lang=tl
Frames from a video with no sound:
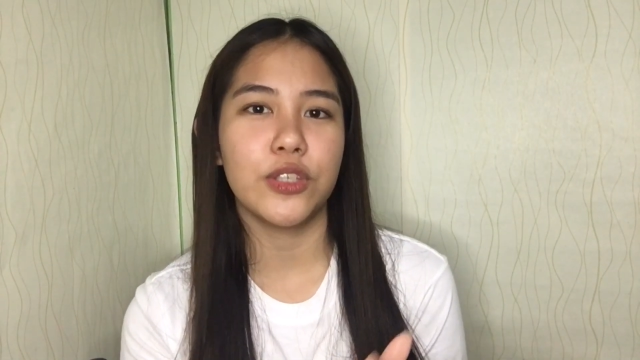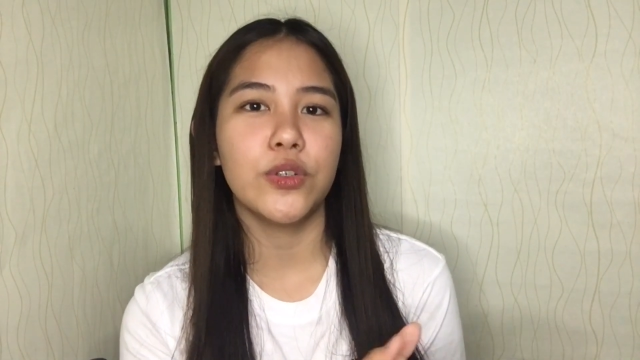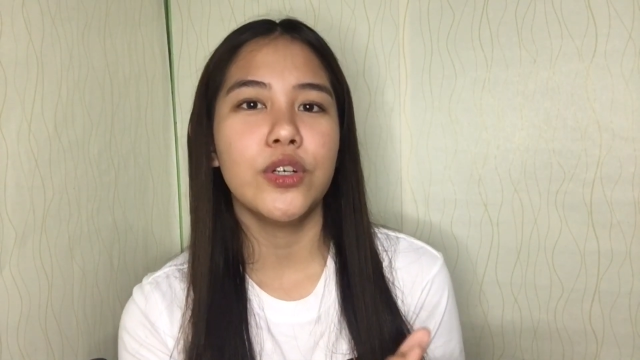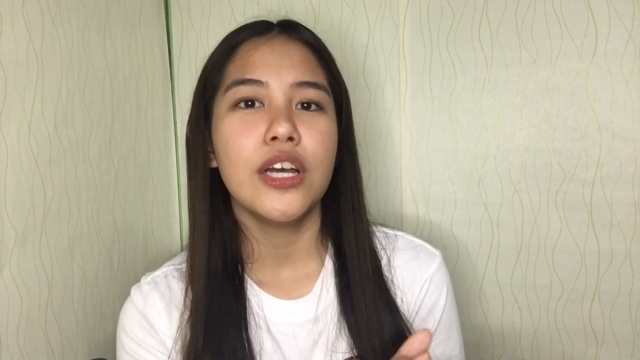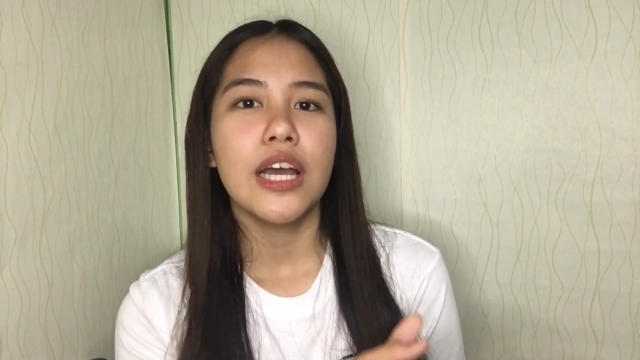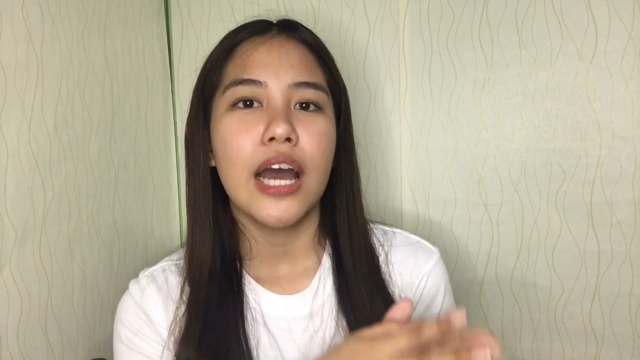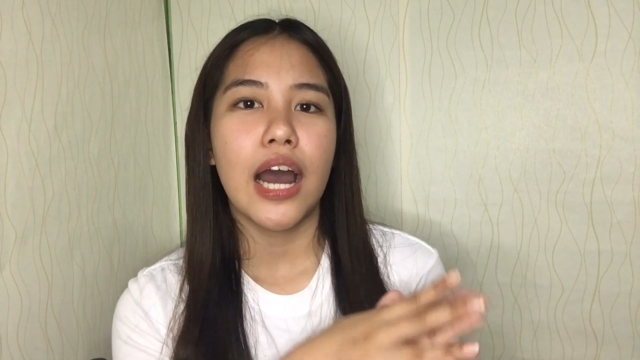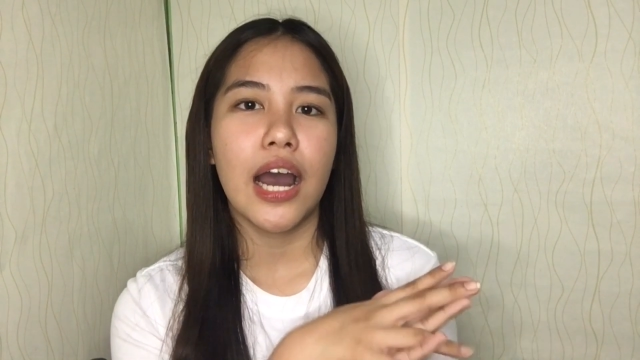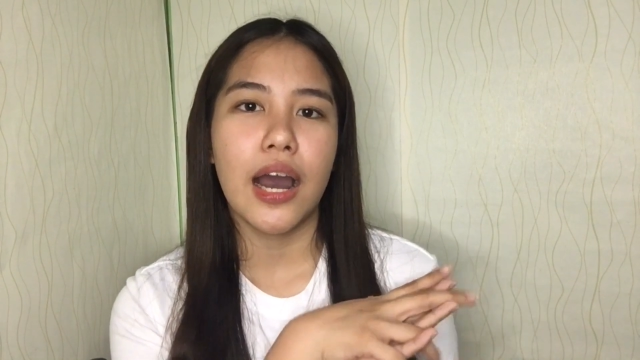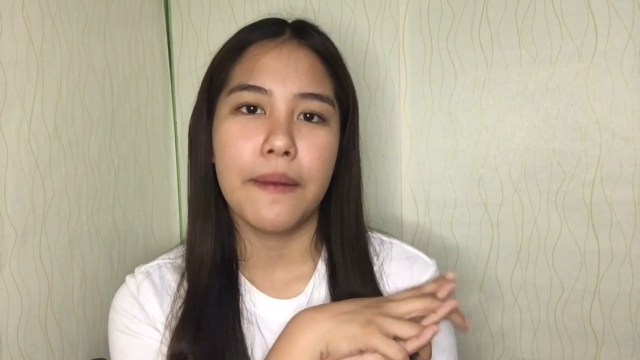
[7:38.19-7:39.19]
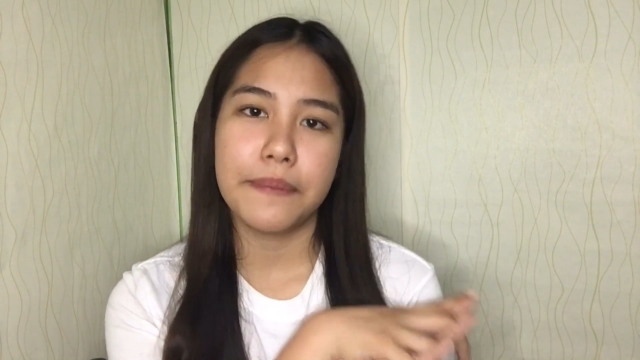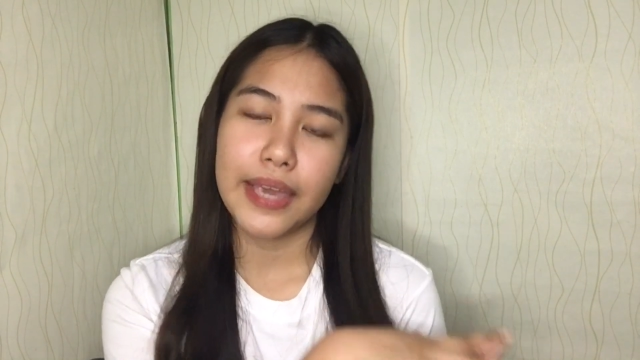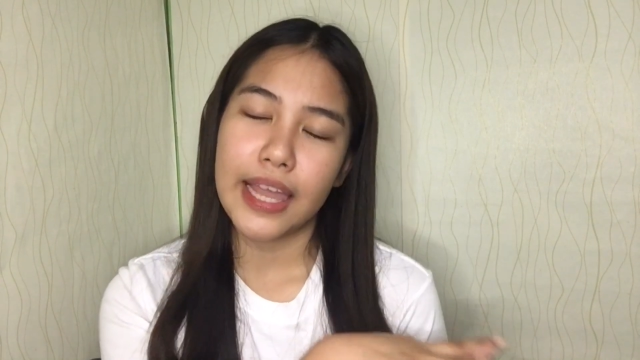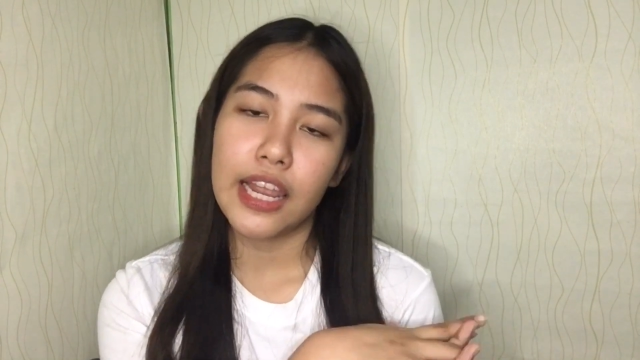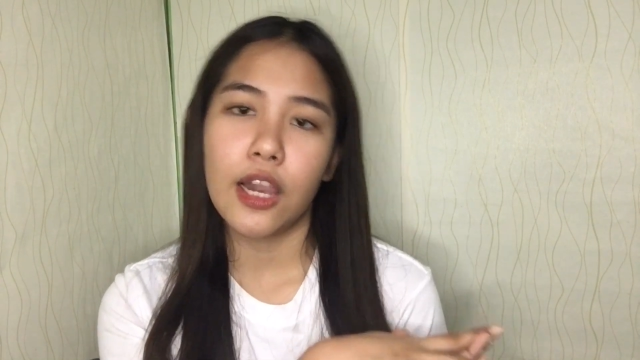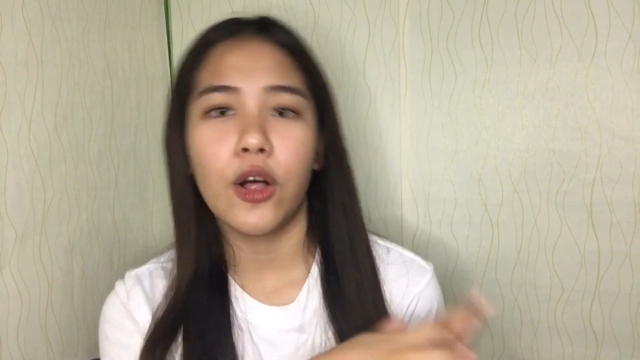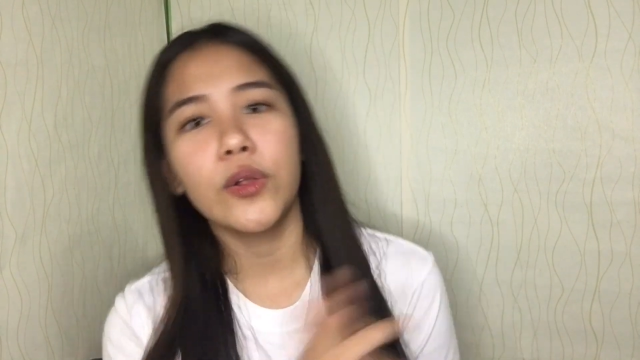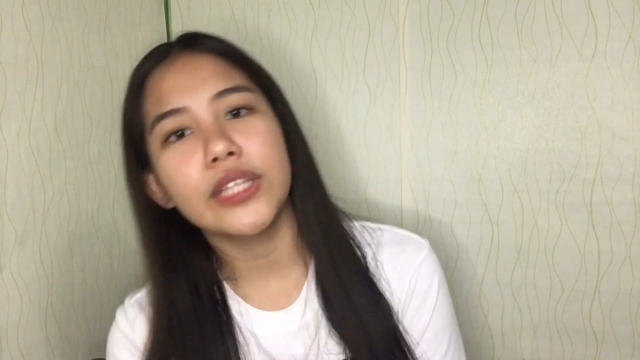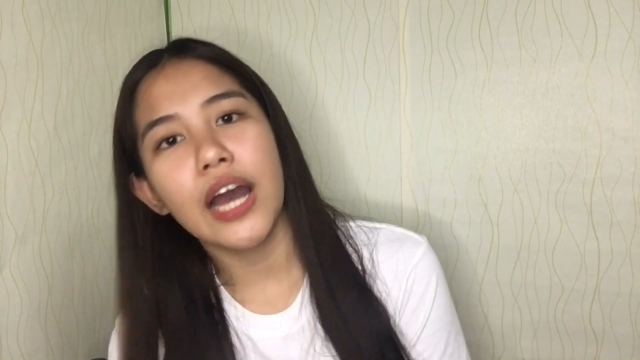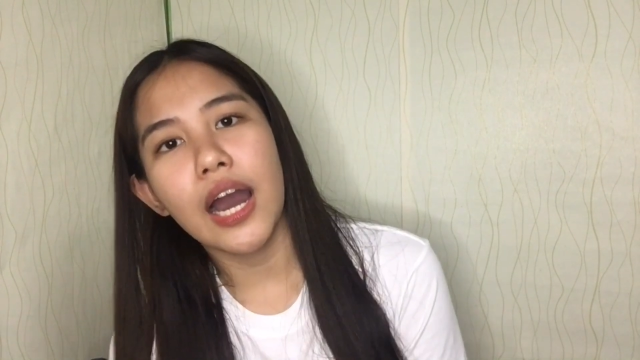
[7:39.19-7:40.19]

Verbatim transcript: yung uh, ah, BLLO na